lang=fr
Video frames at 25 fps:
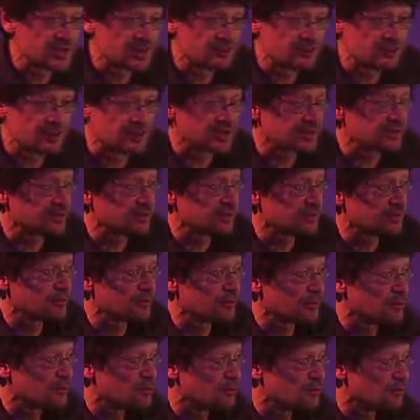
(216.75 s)
inspirées
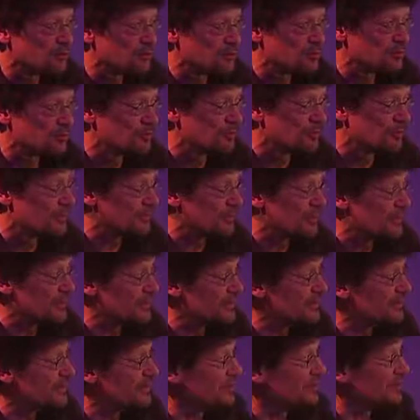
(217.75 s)
de ce que vous pouvez
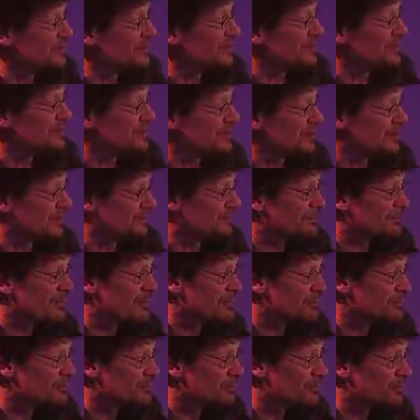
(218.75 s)
pratiquer dans les
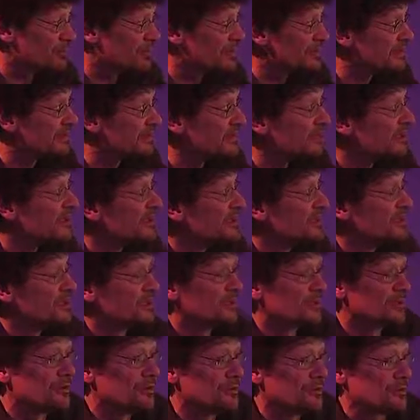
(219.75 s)
marchés publics.
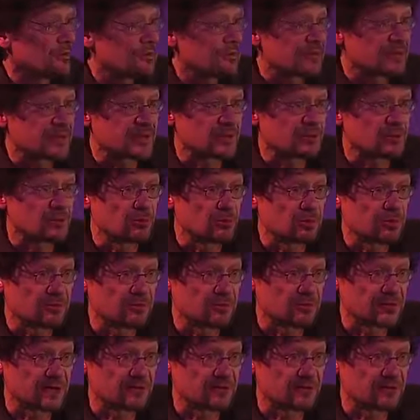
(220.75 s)
Euh, simplement, il faut